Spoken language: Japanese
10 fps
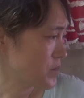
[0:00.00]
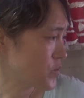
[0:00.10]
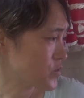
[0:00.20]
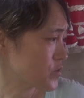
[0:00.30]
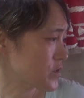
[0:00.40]

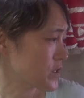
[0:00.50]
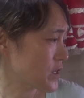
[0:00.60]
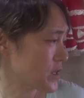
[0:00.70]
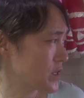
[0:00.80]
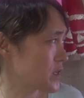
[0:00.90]
もうちょっとじゃ出
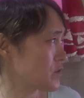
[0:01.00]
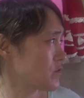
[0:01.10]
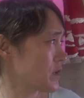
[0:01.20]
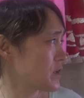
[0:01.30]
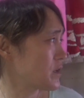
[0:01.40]
かけんねんけど
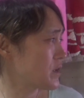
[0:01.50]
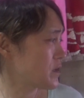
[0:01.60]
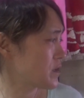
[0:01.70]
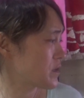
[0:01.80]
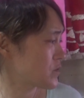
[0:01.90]
ね。
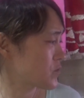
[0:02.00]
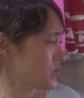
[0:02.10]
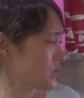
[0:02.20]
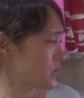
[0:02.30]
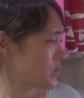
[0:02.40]
えー、っと、